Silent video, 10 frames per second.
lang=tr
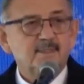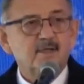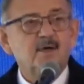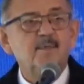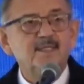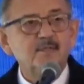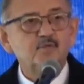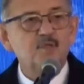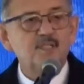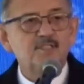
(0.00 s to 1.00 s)
devam eden
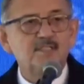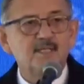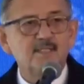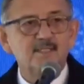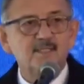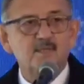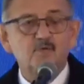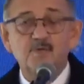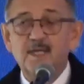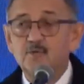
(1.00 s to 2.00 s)
süreç içerisinde
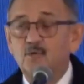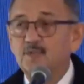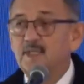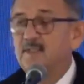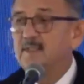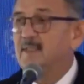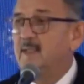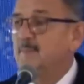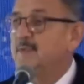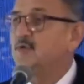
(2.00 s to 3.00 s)
Güneydoğu'da
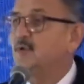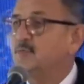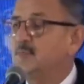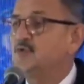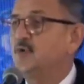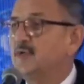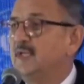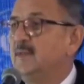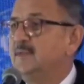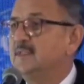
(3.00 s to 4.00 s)
birçok
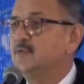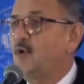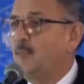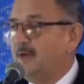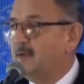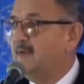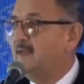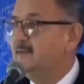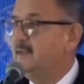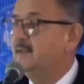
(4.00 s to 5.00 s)
bir ilimizi
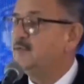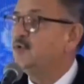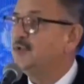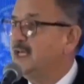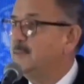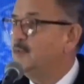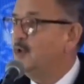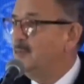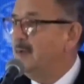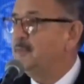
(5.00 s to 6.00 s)
koparma, Türkiye'yi
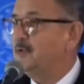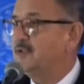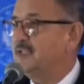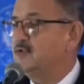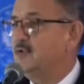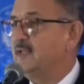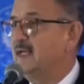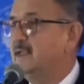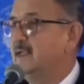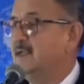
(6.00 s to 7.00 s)
bölme projesi
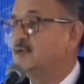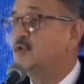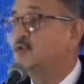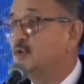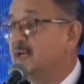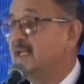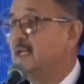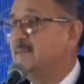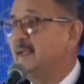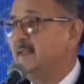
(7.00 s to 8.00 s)
olarak çukur
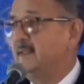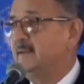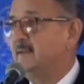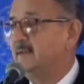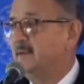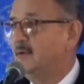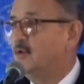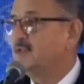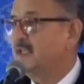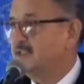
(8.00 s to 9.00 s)
eylemlerinin
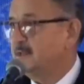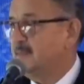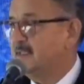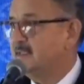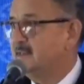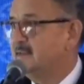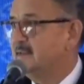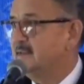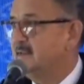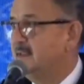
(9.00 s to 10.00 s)
ortaya çıkması.
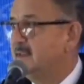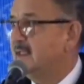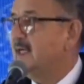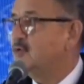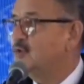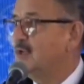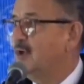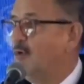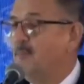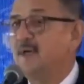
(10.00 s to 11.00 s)
Daha sonra
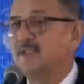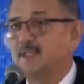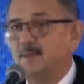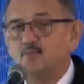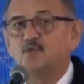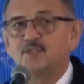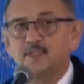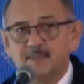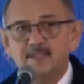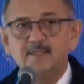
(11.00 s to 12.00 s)
15 Temmuz
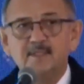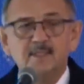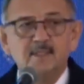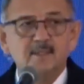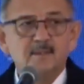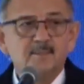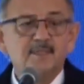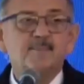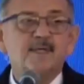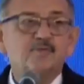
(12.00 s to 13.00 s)
gibi
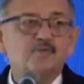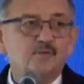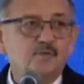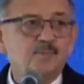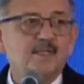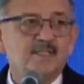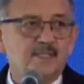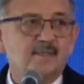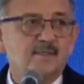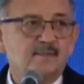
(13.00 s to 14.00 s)
bir meşgum
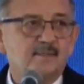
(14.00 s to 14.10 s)
gece.